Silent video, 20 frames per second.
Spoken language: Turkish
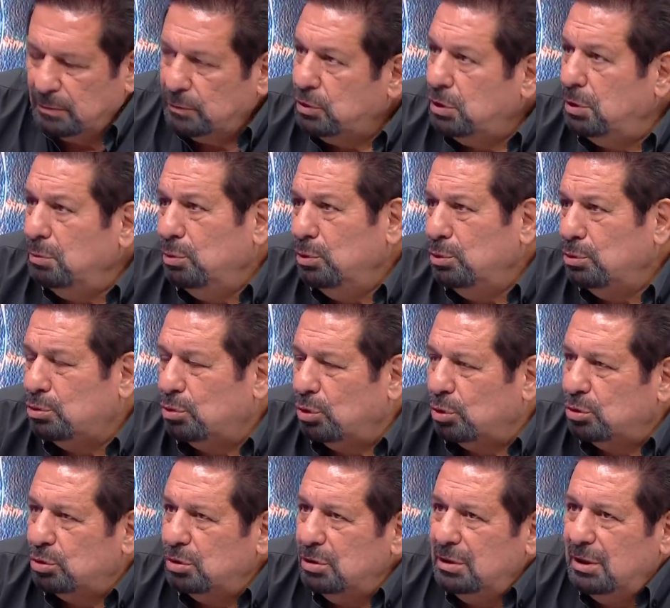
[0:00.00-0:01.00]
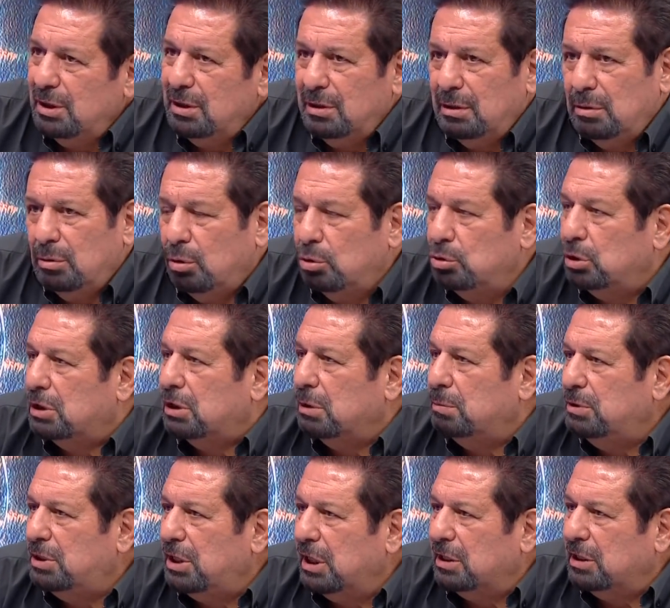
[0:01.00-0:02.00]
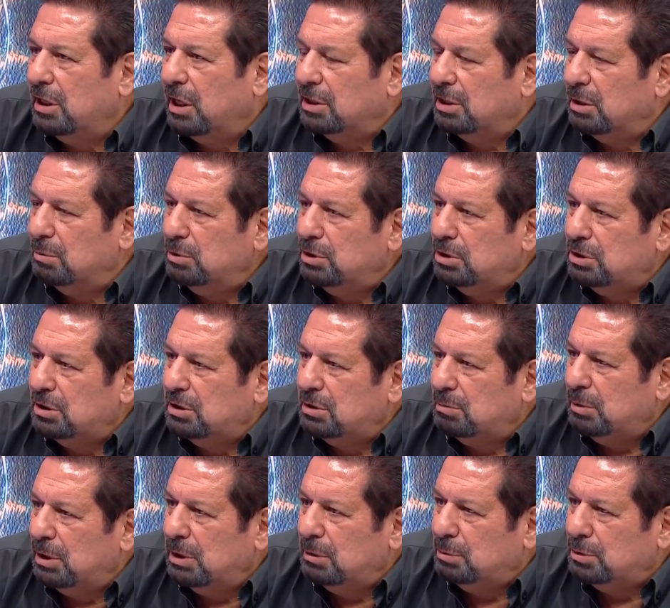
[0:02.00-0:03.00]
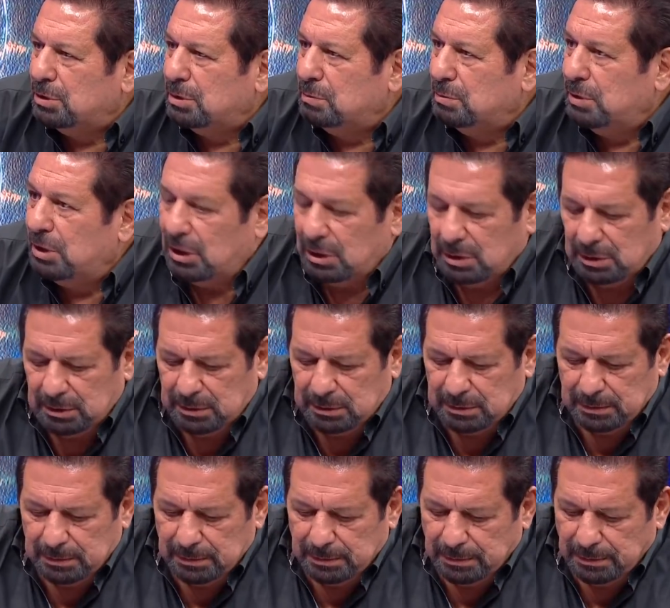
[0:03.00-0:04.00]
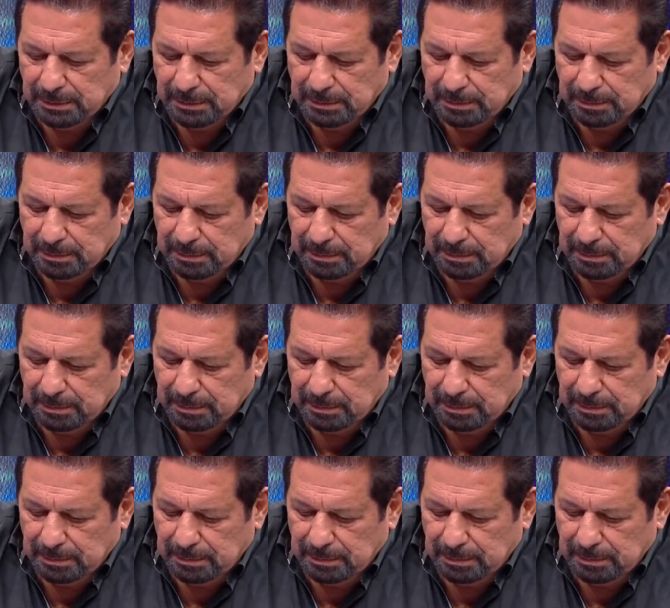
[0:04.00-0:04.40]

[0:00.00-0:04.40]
Kim olursa olsun. De, o da tabii teknik adamın işi. Benim işim değil. Ee...